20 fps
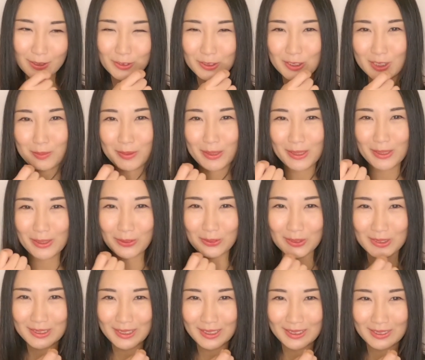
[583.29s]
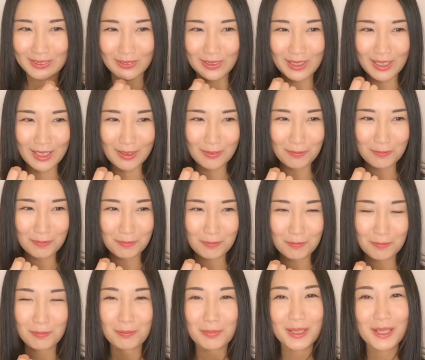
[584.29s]
口紅をした人が
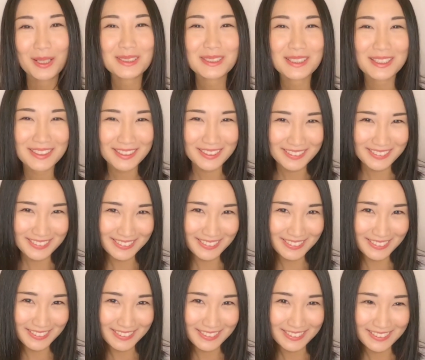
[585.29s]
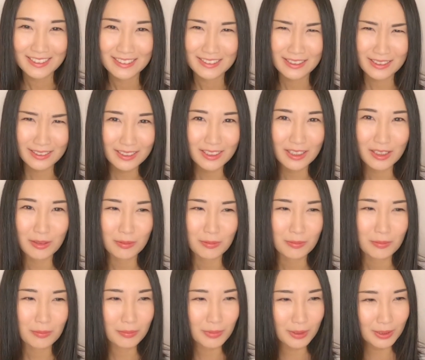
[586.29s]
ミカさんです。さっき
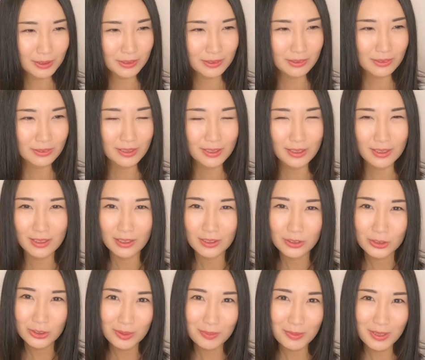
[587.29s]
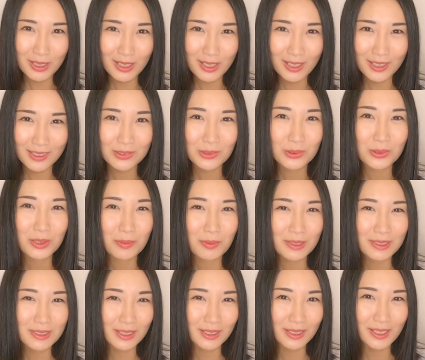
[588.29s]
真っ黒な車が通り
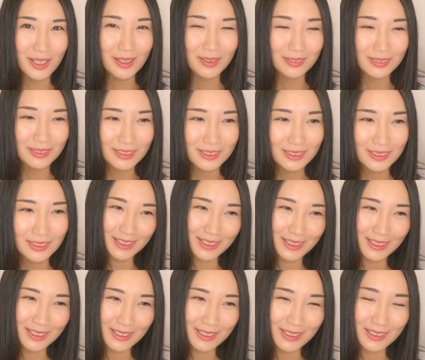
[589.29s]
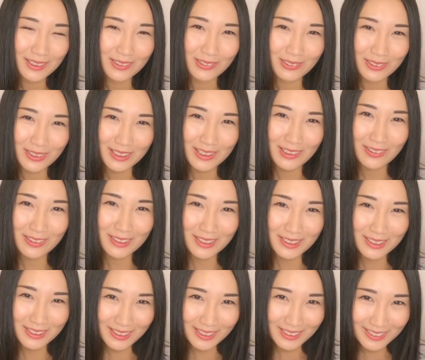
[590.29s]
ましたね。沖縄に行
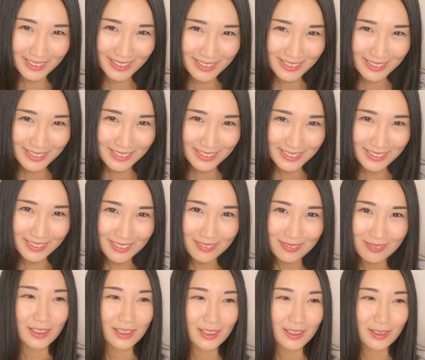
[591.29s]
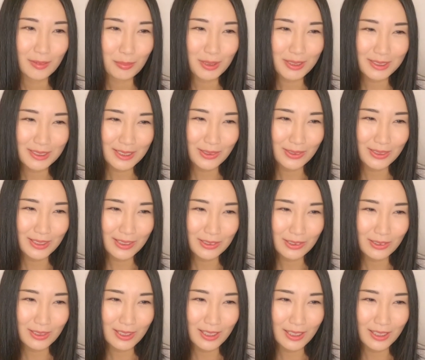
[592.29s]
きたいです。真っ青な
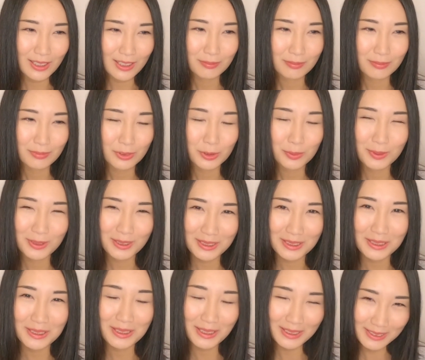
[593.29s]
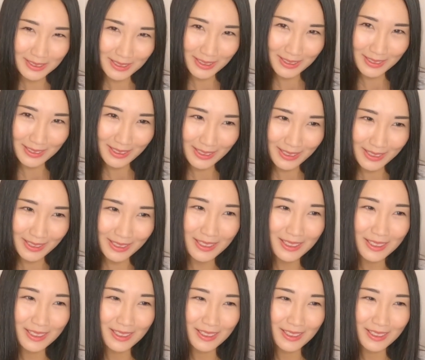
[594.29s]
空、海に癒されたい。